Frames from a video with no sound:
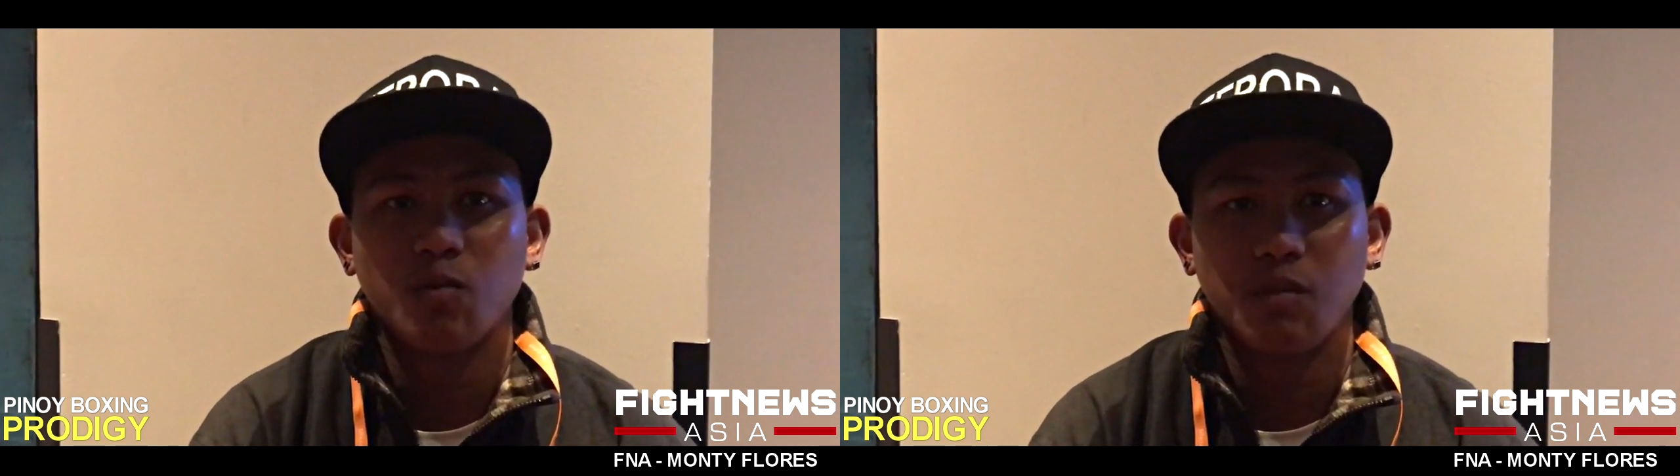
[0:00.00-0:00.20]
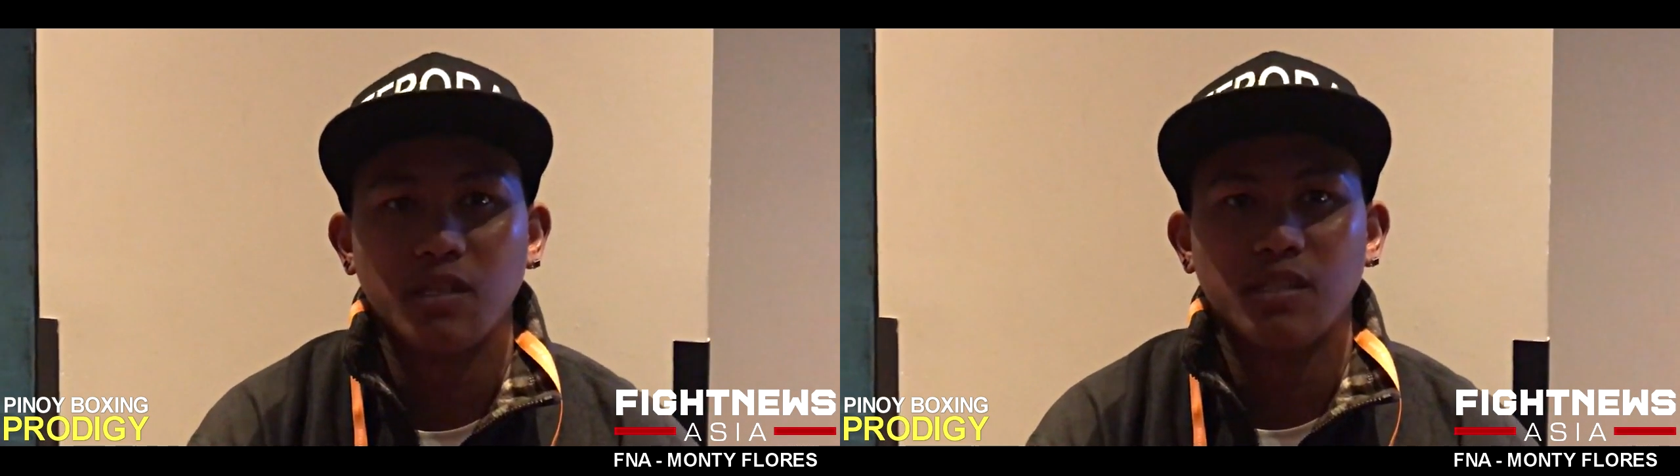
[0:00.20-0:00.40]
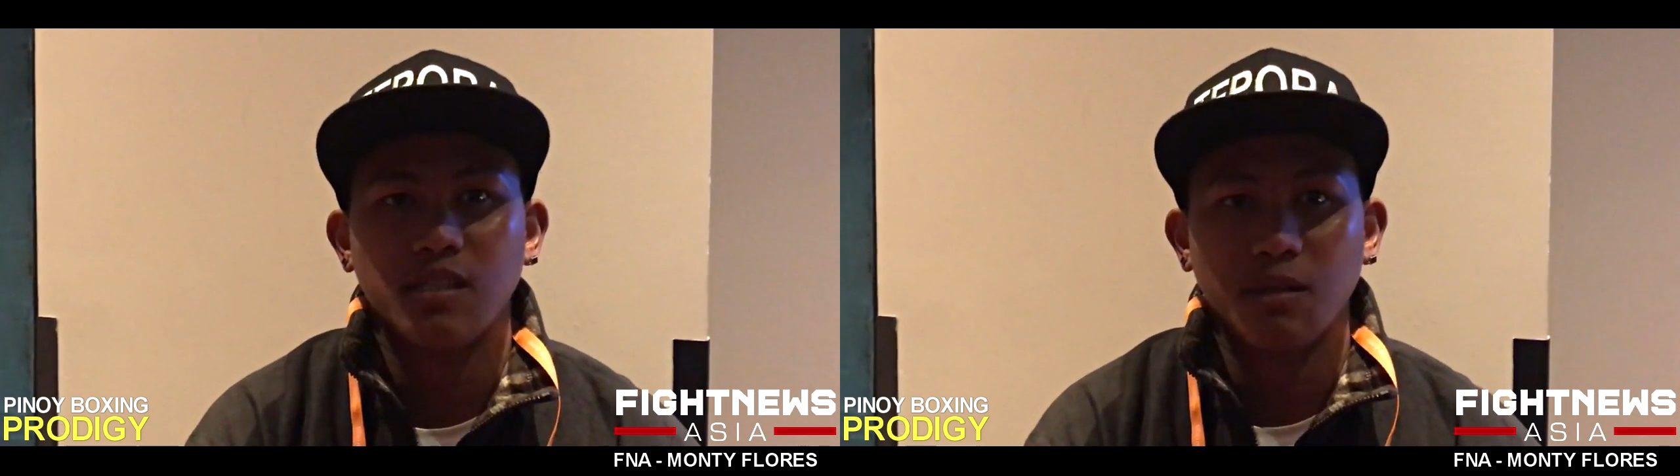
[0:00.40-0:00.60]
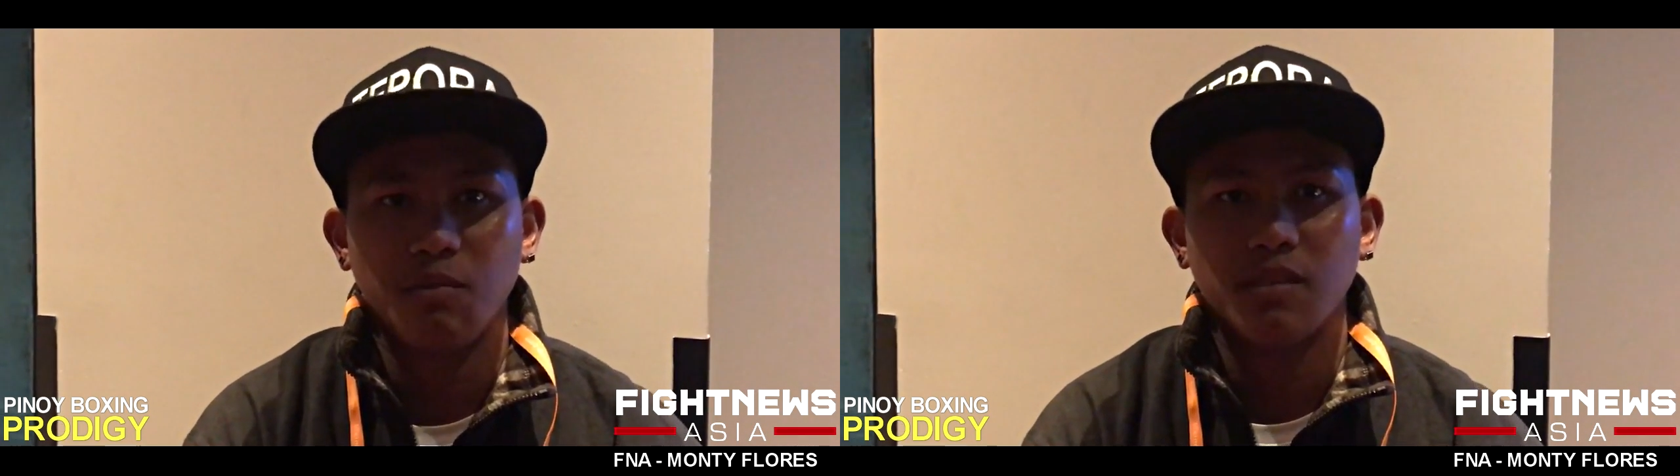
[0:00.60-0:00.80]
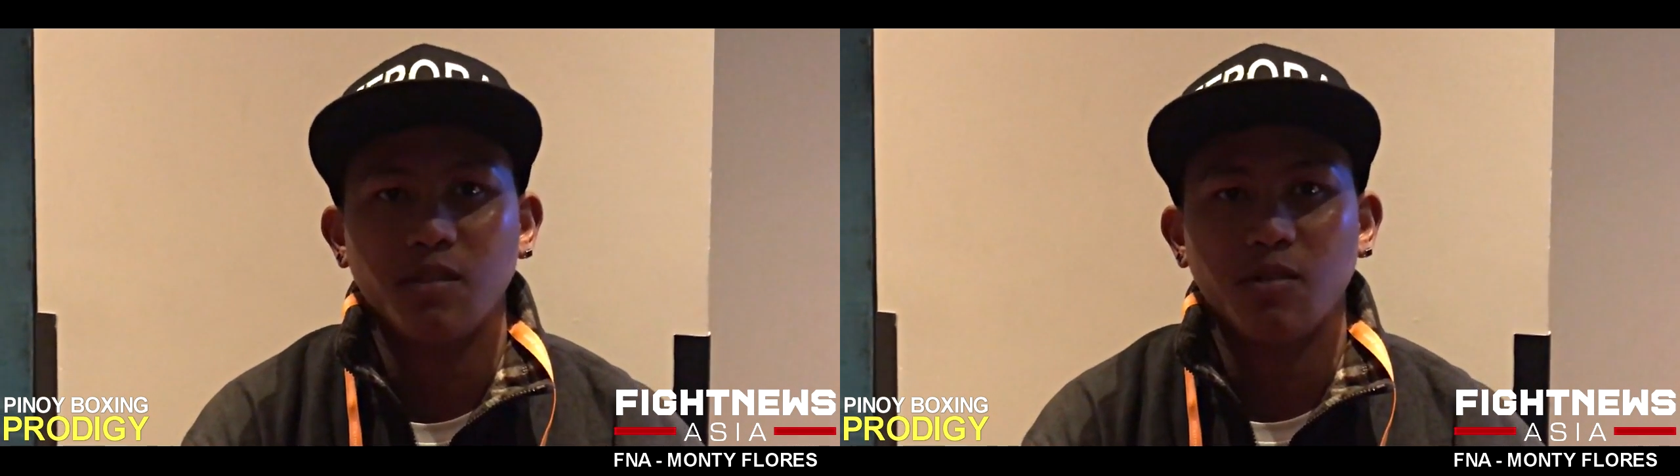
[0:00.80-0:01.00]
yung bis, the
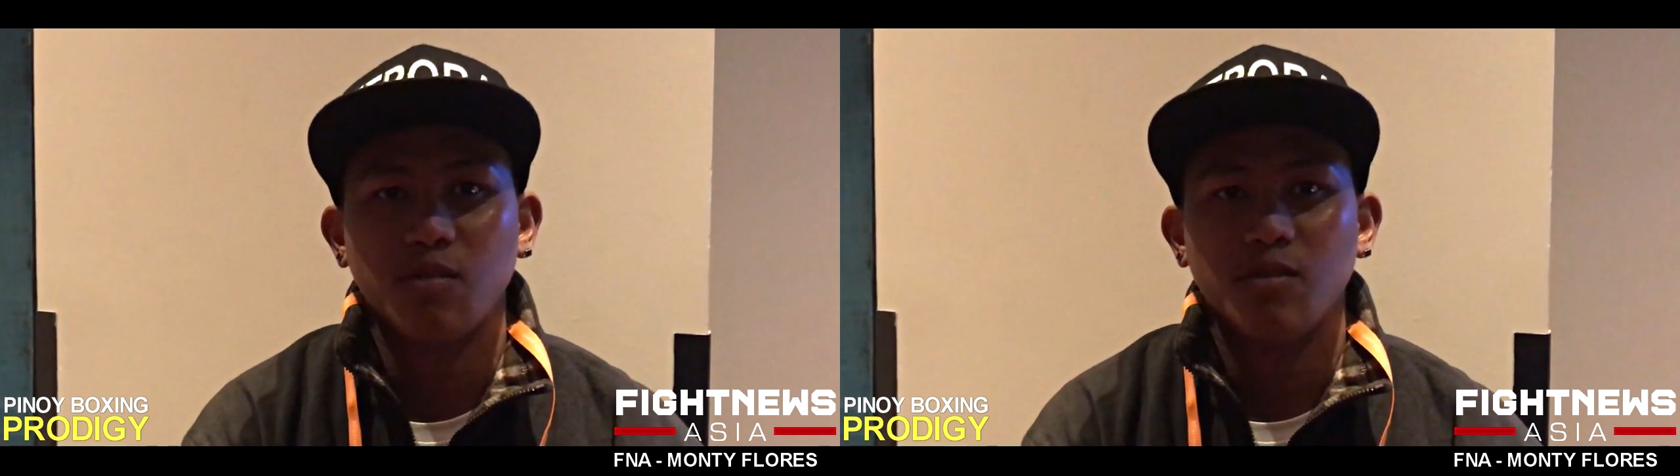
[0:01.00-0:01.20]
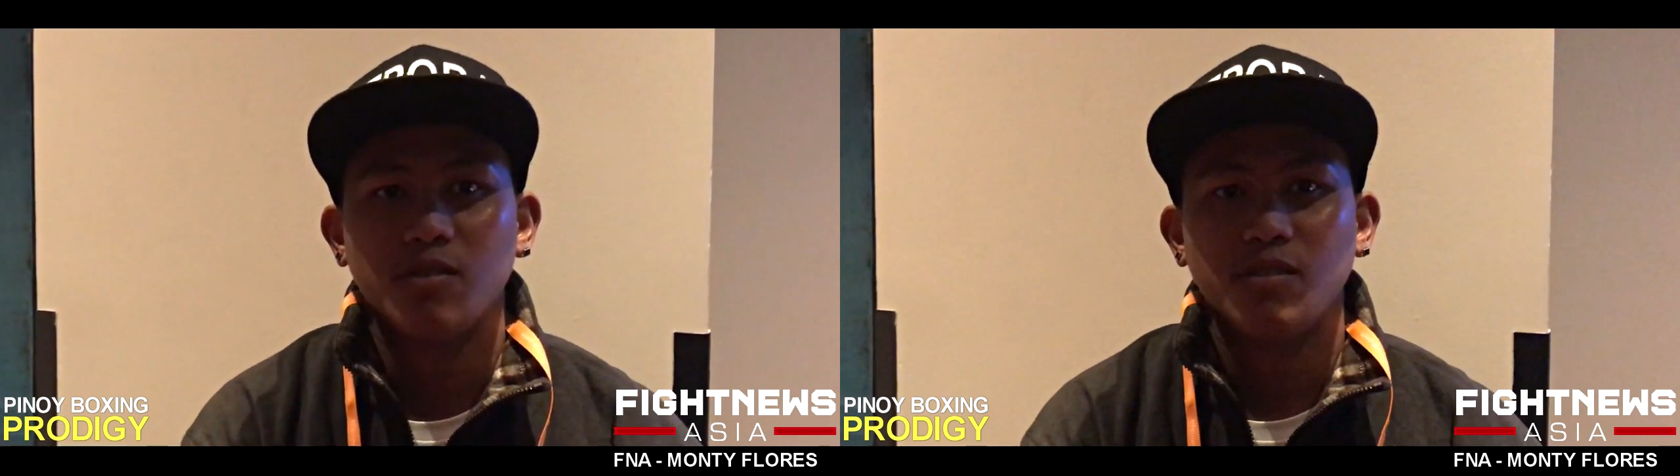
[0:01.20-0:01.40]
best ko.